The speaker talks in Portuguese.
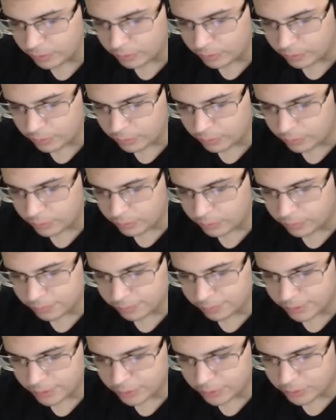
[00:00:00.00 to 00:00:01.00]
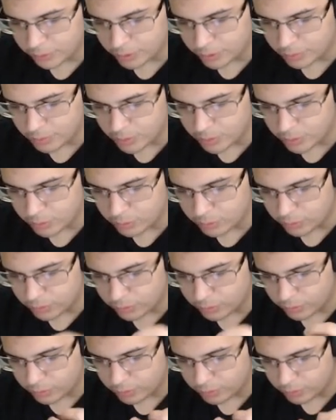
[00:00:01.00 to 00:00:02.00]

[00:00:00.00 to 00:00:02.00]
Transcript: 1, menos 2, menos 1.